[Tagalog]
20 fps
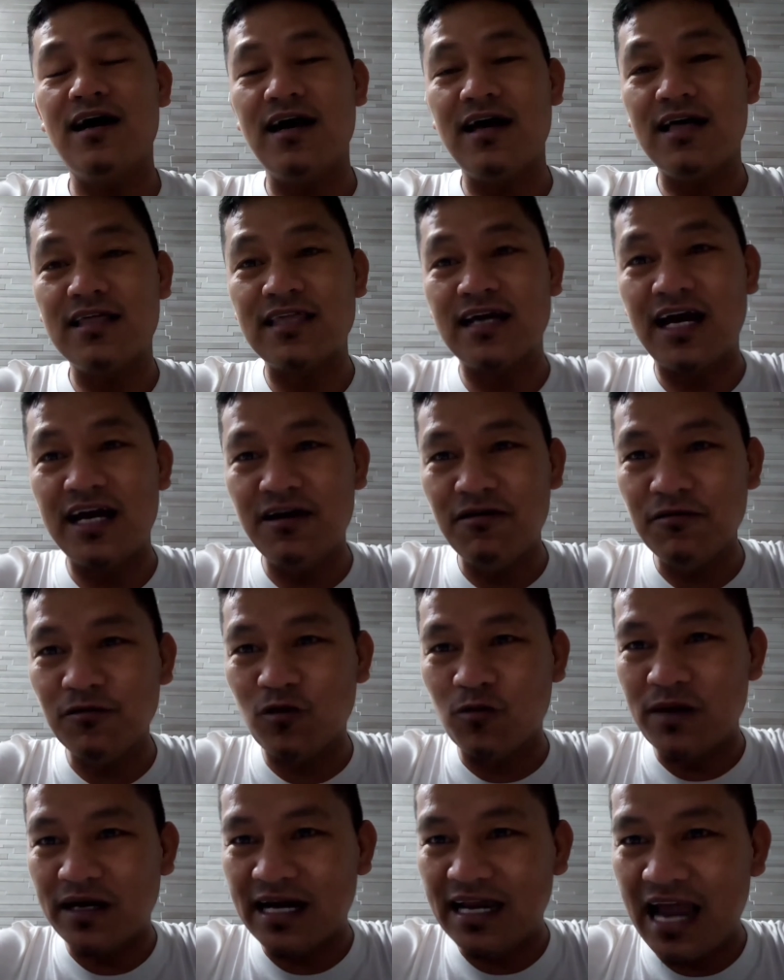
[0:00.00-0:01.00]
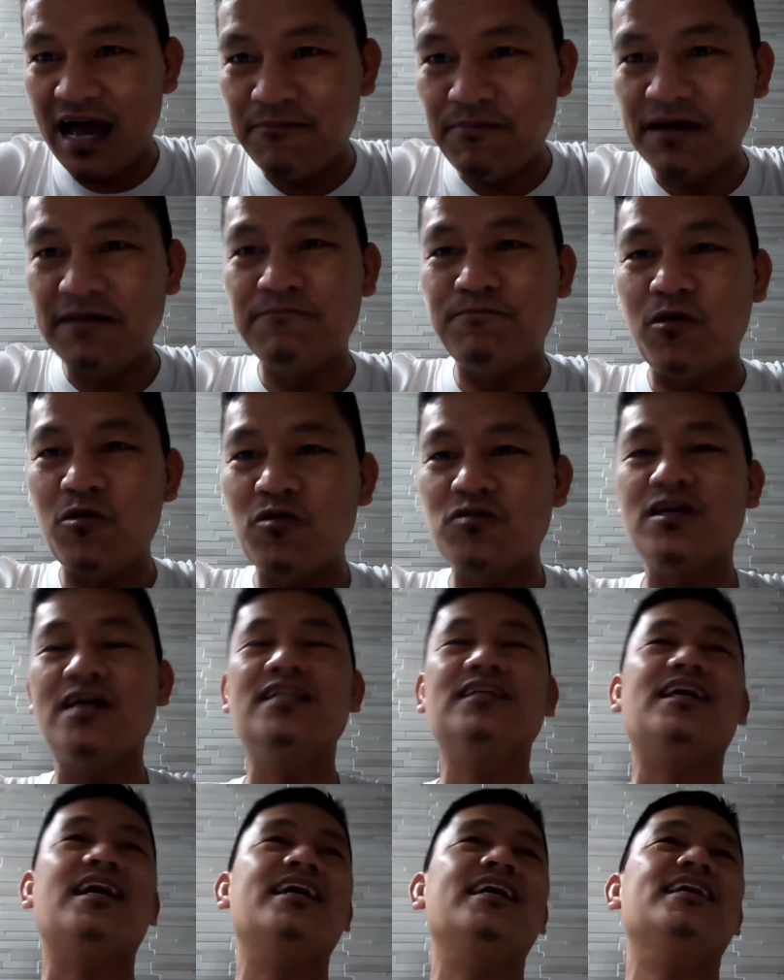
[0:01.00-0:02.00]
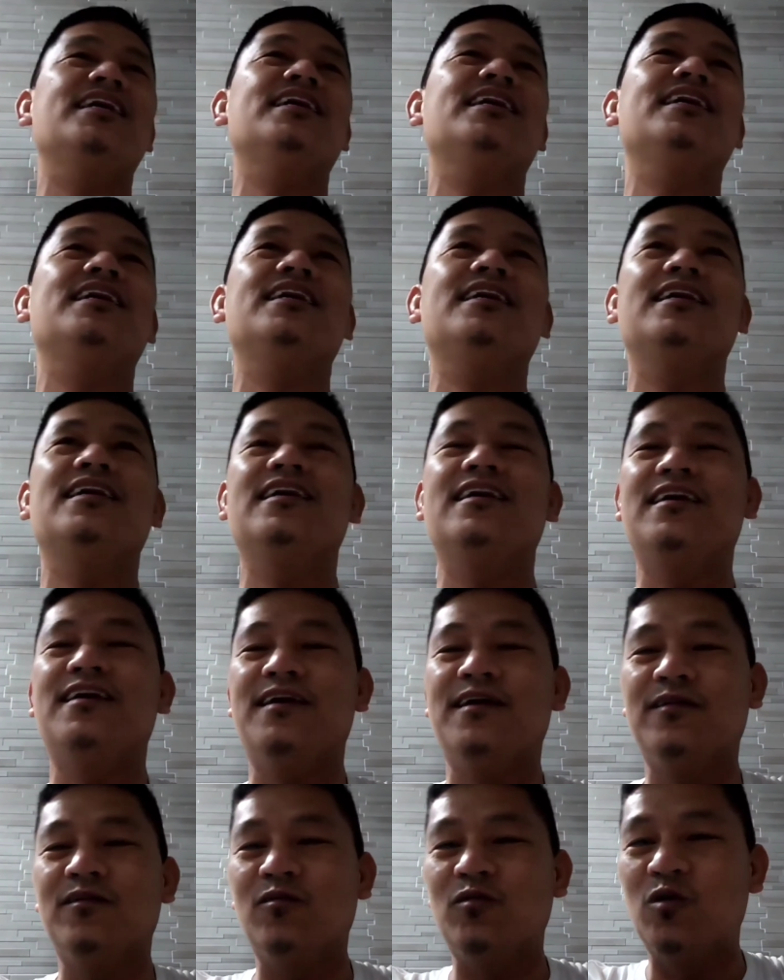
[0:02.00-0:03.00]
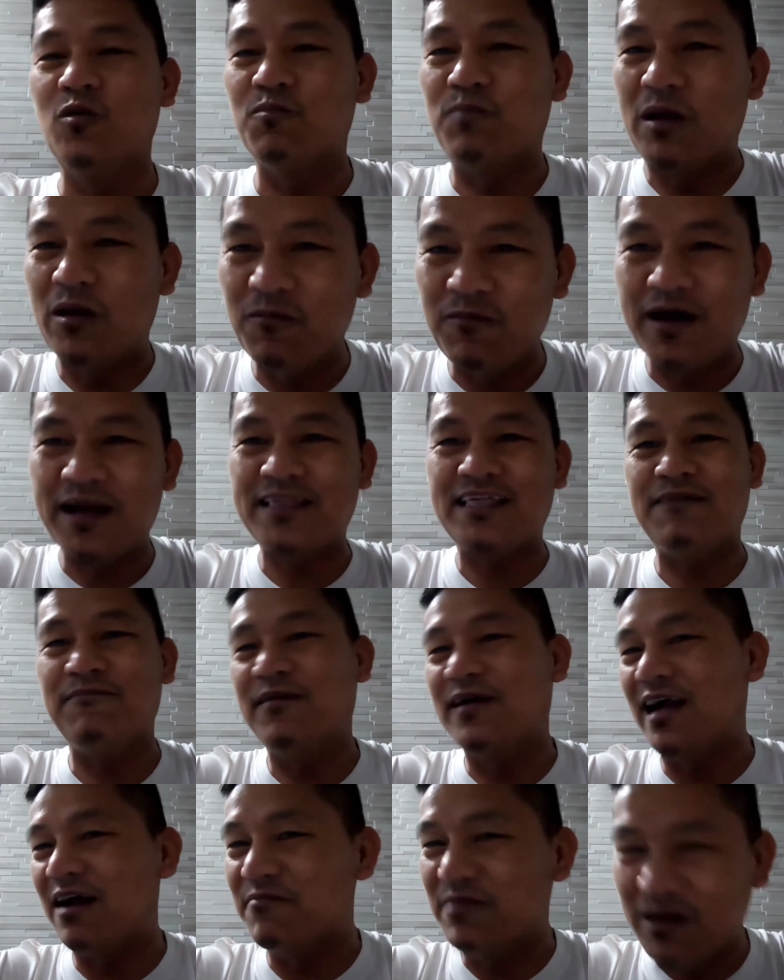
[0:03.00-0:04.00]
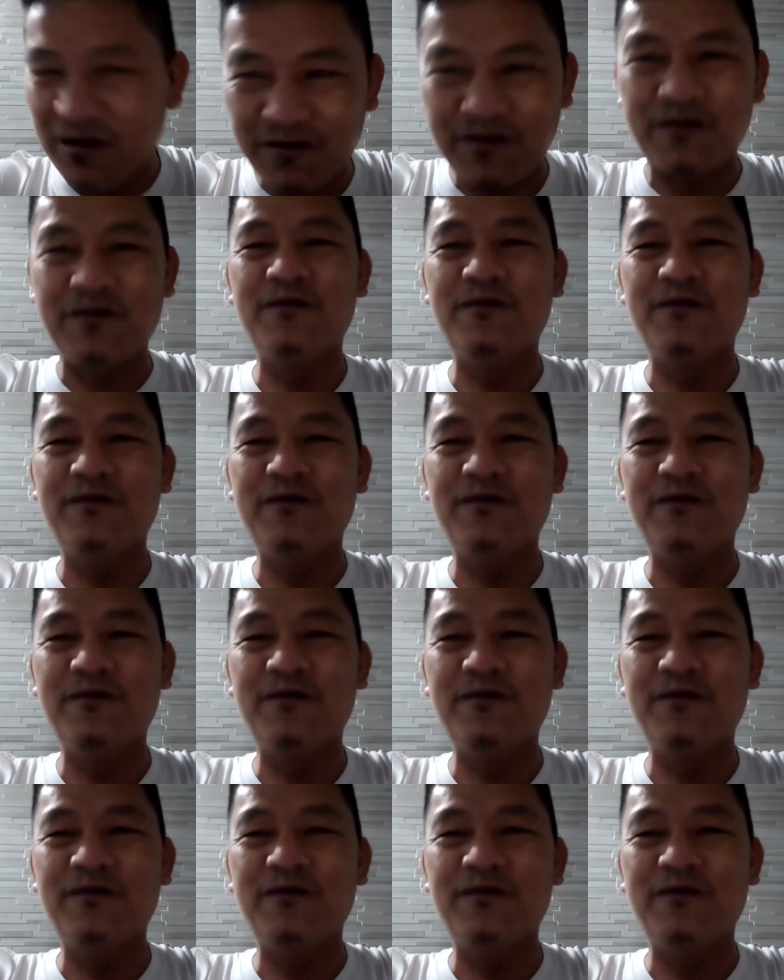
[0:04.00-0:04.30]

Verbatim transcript: sa ngayon kumakalaban po diyan kay Nunong Palomar sa Bagamior.